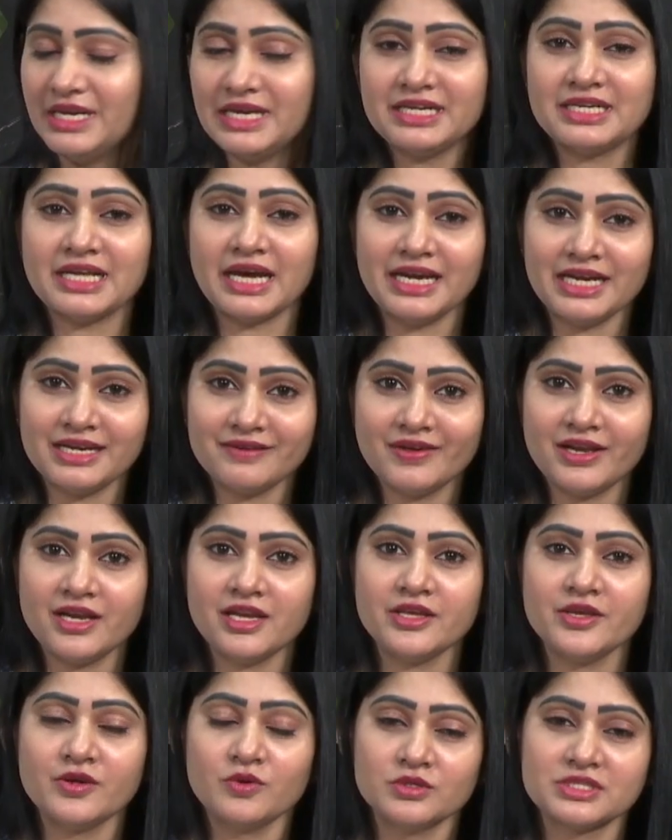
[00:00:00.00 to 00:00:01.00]
ఈ డైట్
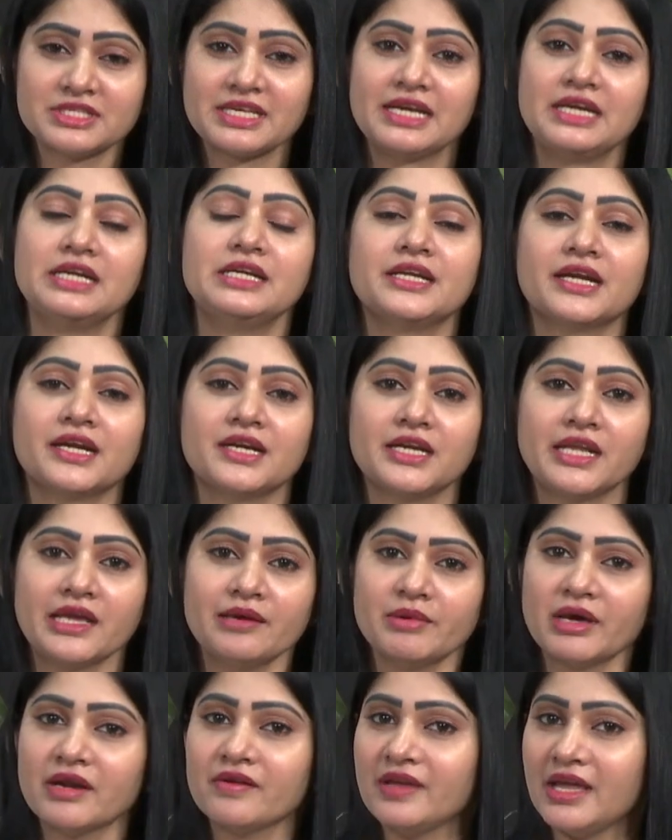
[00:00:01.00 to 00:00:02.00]
వల్ల యూజ్ ఏంటంటే
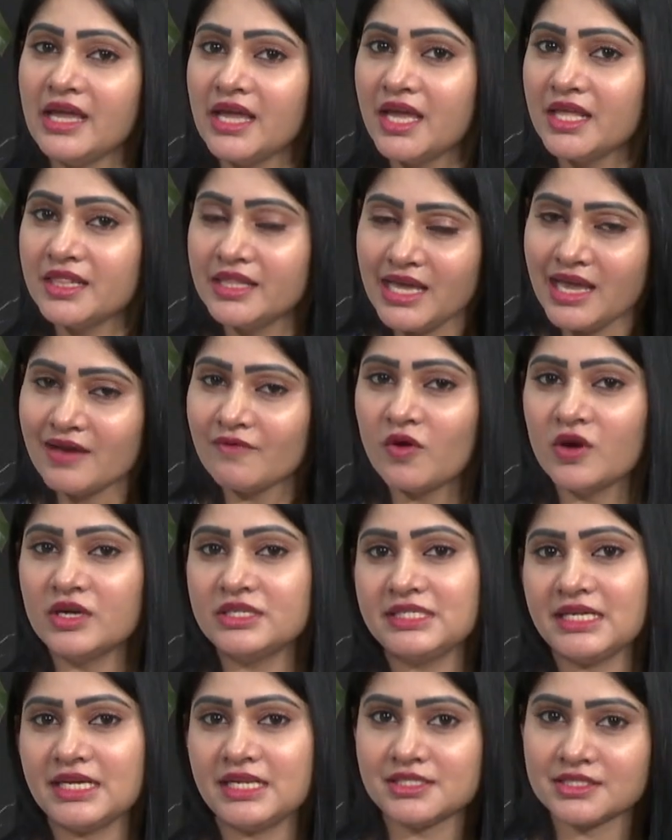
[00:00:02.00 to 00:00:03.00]
మనం ఏది
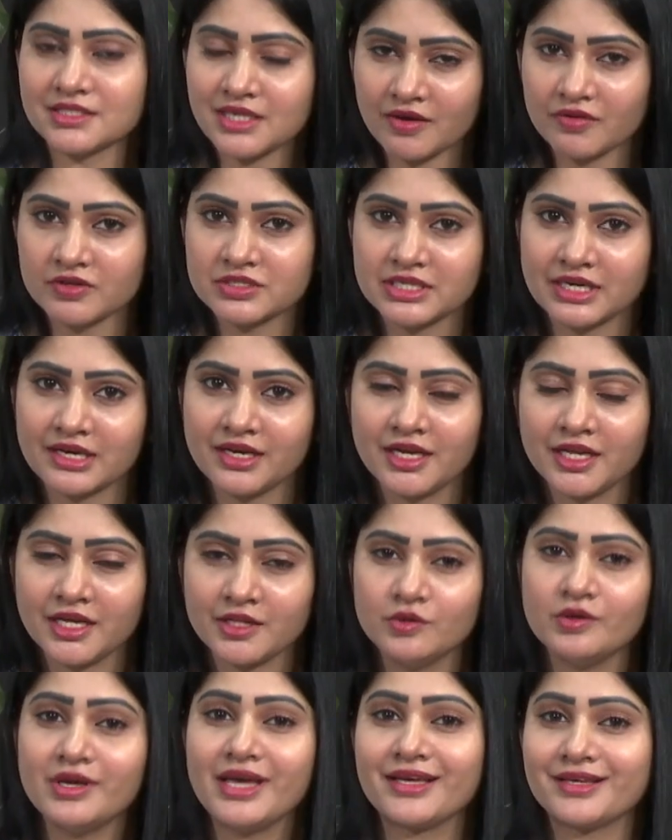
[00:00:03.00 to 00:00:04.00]
అవాయిడ్ చేయాల్సిన అవసరం
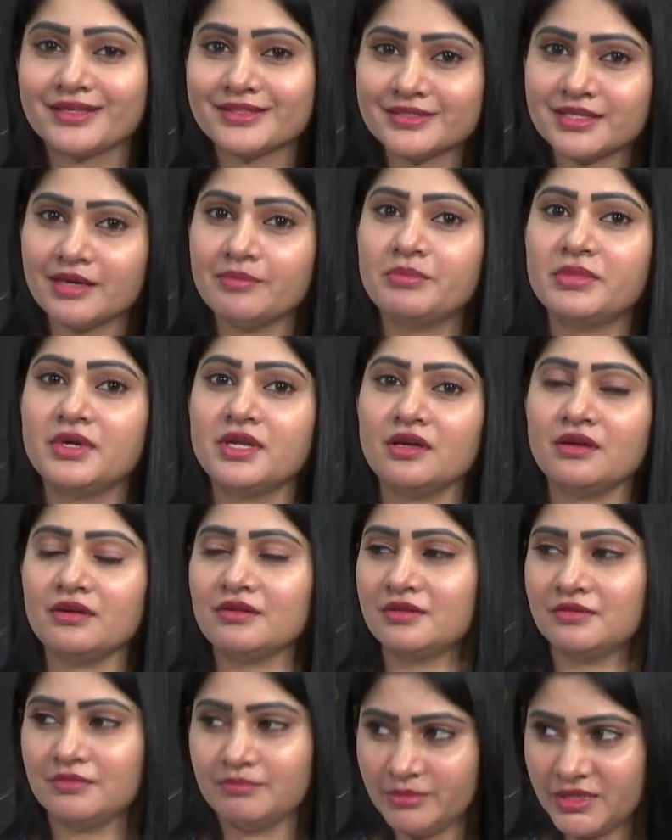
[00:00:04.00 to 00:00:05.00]
లేదు ఎక్సెప్ట్
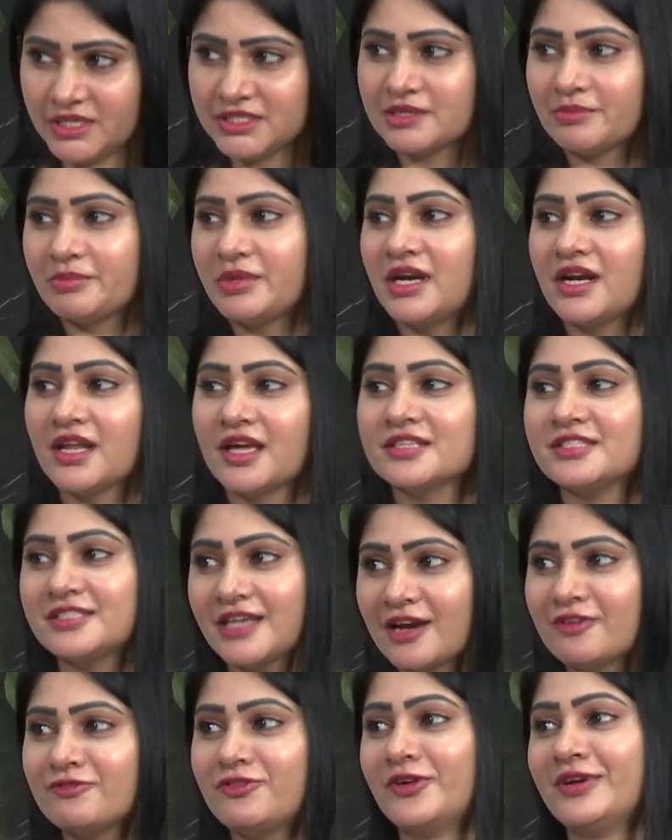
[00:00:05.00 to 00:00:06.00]
మీరు చెప్పినట్టు
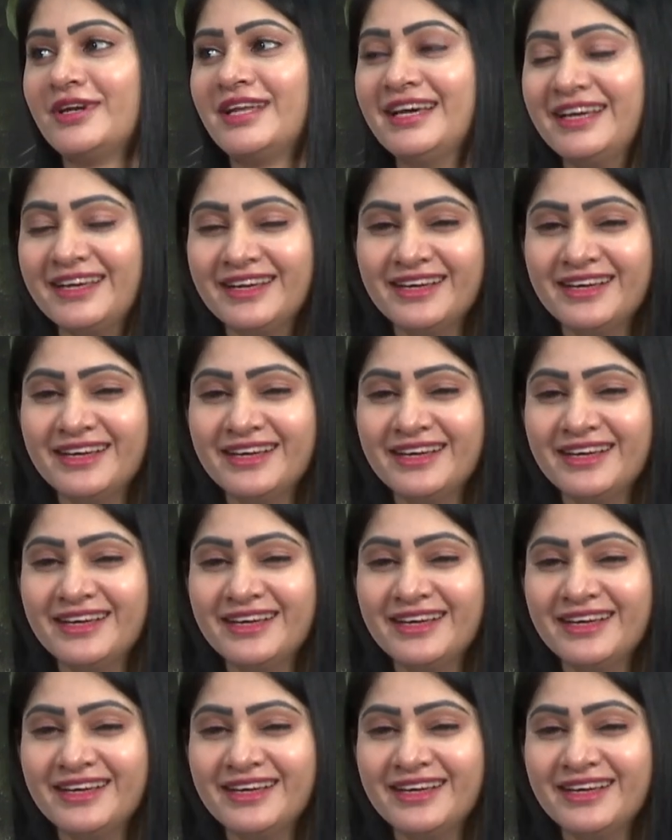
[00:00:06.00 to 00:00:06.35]
జంక్ ఫుడ్